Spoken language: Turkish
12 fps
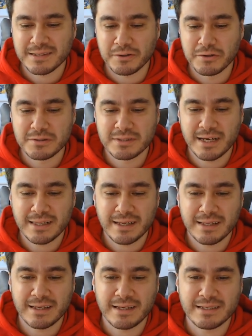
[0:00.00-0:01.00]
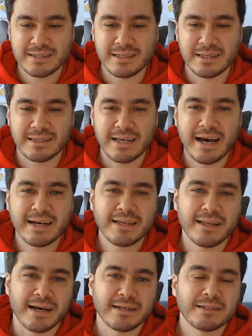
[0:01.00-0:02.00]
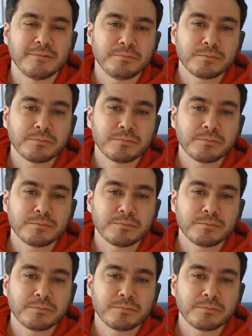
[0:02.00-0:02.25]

O yüzden hani işte dergiler